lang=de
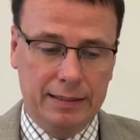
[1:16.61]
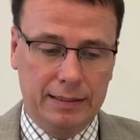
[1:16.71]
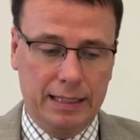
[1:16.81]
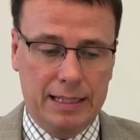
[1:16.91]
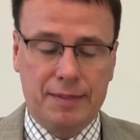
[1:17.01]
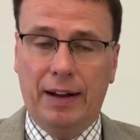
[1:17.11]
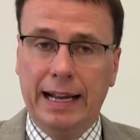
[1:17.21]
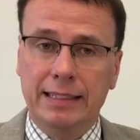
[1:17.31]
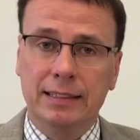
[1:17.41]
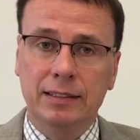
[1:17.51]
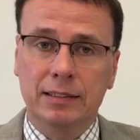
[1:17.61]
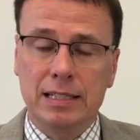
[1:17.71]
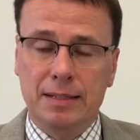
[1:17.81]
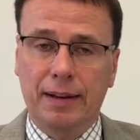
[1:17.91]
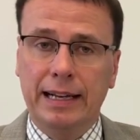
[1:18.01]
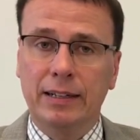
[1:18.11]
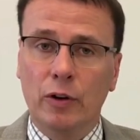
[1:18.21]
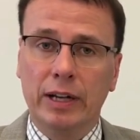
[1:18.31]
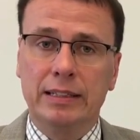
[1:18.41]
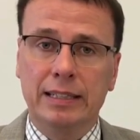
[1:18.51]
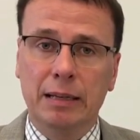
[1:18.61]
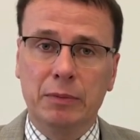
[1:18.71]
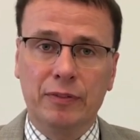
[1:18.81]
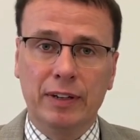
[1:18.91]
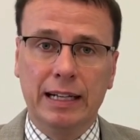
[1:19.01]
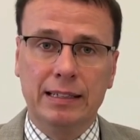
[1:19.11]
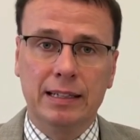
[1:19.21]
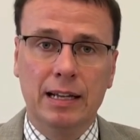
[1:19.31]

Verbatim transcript: Der zweite, das zweite neue Themenfeld